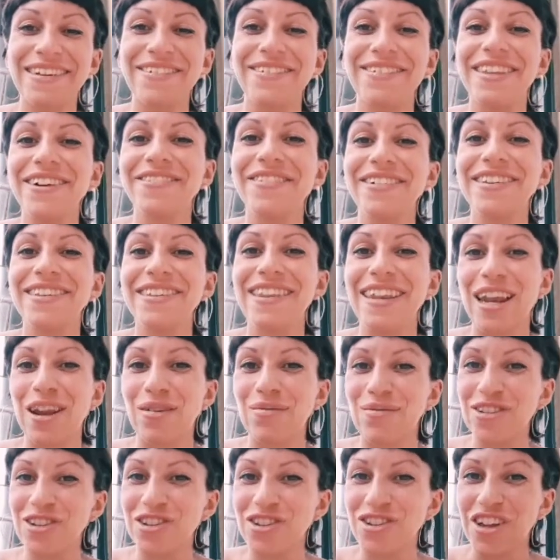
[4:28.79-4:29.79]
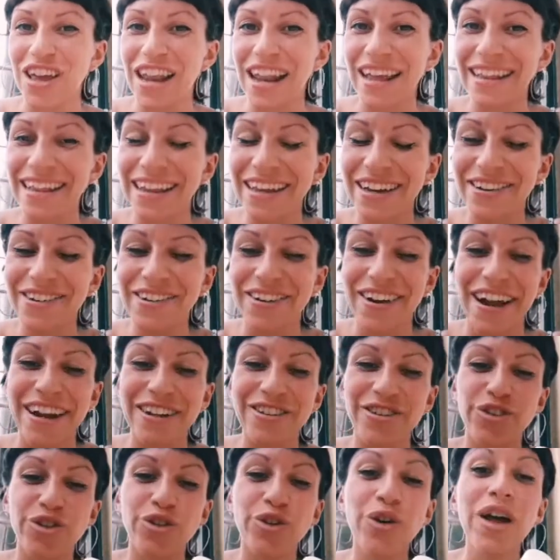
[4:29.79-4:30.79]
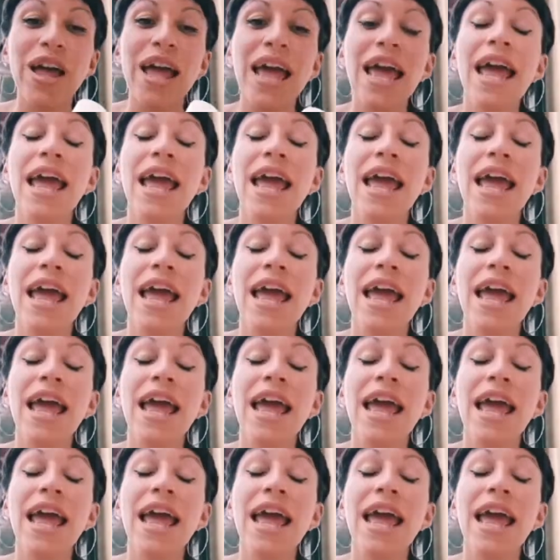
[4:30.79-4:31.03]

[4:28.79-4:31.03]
quindi questa è la miscela del coraggio